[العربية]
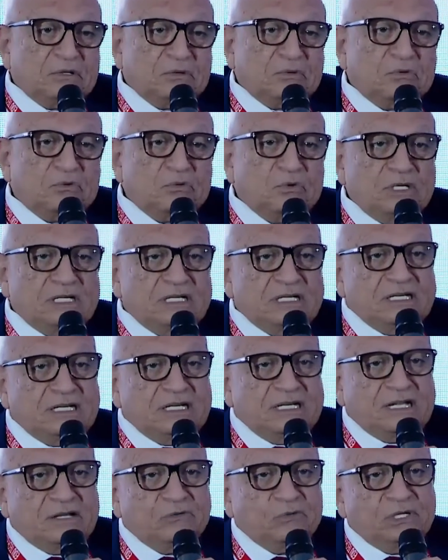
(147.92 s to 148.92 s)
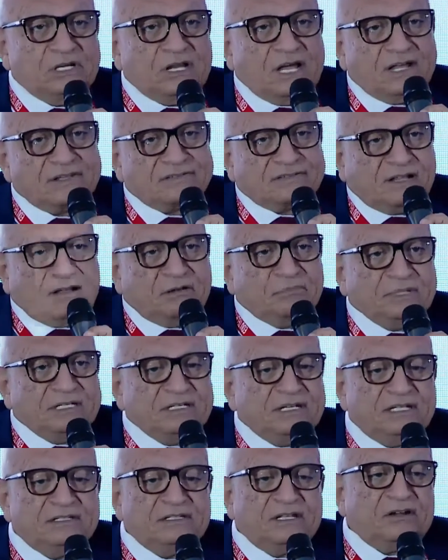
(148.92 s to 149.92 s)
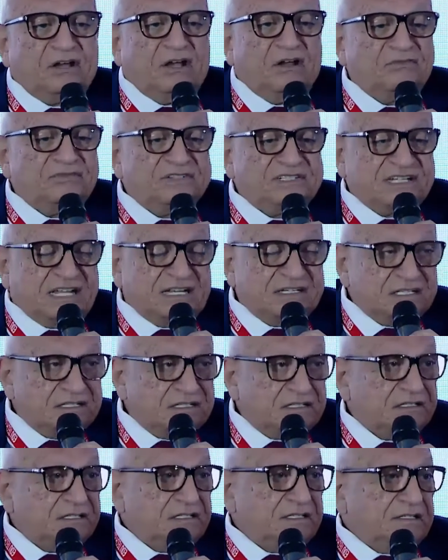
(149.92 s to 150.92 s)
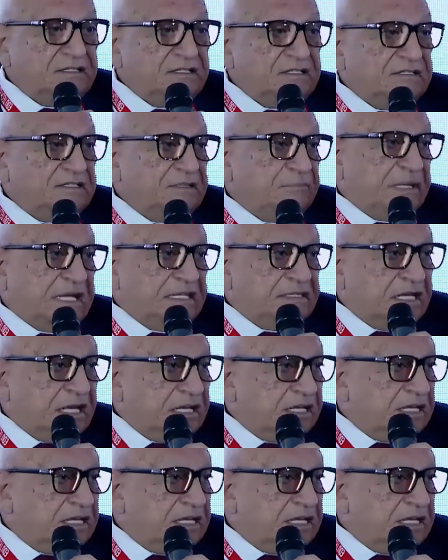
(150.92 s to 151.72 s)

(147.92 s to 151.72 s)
والاصعب ان احنا نحافظ عليه يبقى ده